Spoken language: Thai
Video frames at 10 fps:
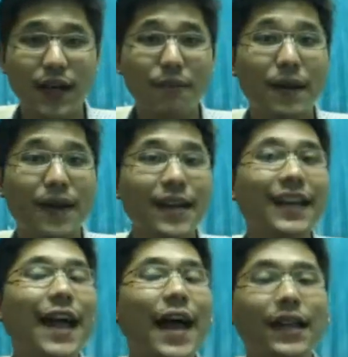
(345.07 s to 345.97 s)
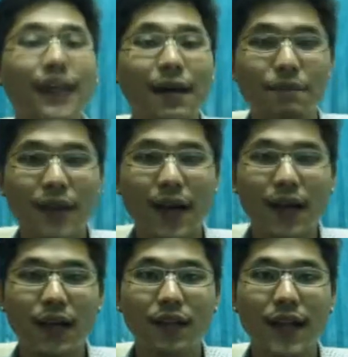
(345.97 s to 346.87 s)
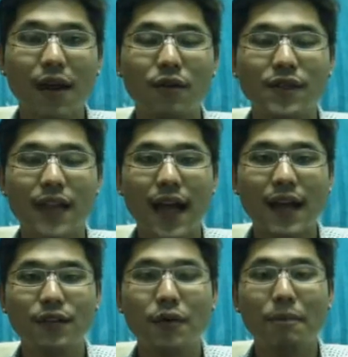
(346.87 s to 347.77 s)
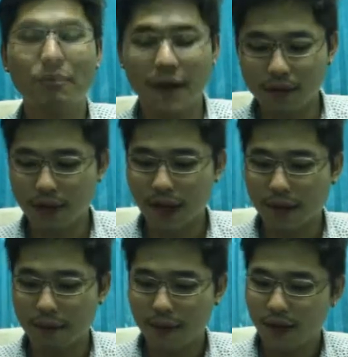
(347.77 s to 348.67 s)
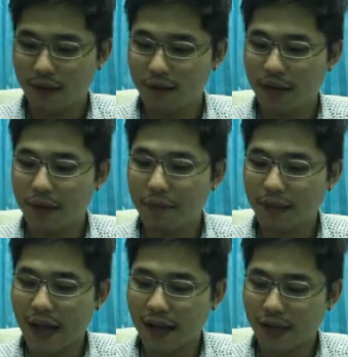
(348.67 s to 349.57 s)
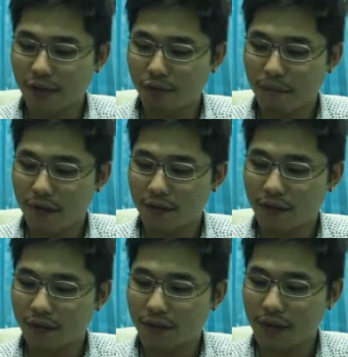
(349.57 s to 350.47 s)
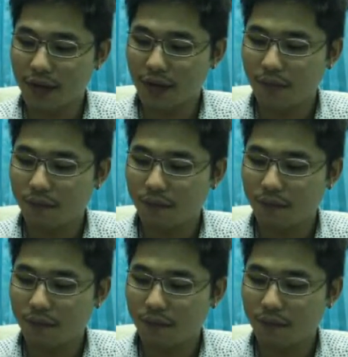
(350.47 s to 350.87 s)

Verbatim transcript: จะเป็นญาติกับเบียร์แนวสไตล์ทรัปปิสนะครับซึ่งในเมืองไทยเนี่ยทรัปปิสก็จะมี